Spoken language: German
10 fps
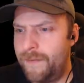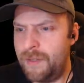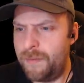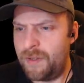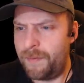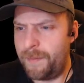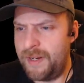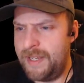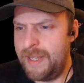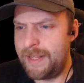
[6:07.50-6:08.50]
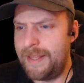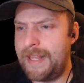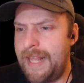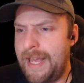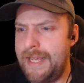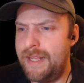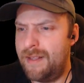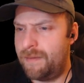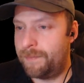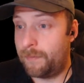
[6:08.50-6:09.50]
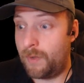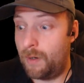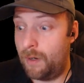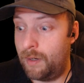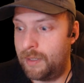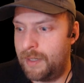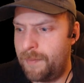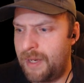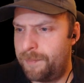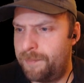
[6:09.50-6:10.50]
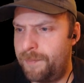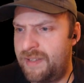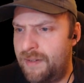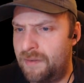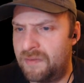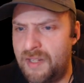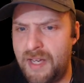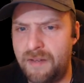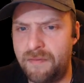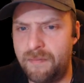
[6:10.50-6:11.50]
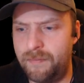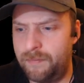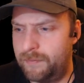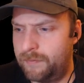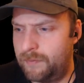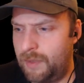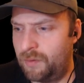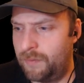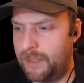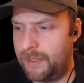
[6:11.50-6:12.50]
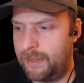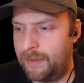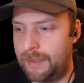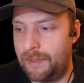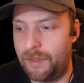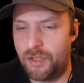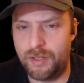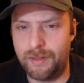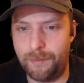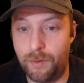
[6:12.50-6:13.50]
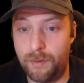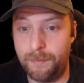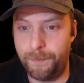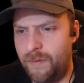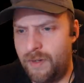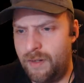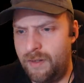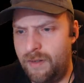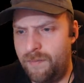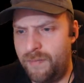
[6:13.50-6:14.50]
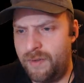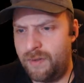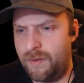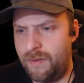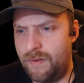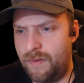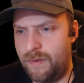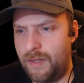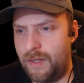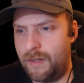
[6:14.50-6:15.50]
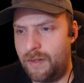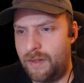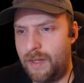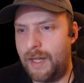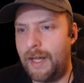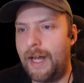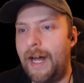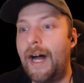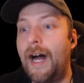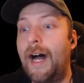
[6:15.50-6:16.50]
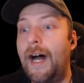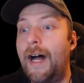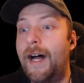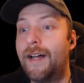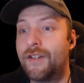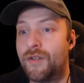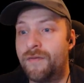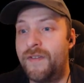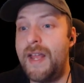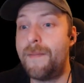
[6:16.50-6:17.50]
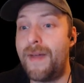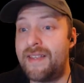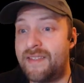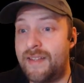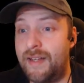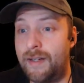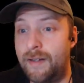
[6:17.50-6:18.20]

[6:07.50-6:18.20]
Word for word: Wieso wirst du auf einmal hier? Nein! Oh, gib mir gerade ein bisschen auf die Nerven. Ach so, weil ich ach, das eingestellt habe, lol. Kann ich dich ein bisschen... Ah, schon viel besser.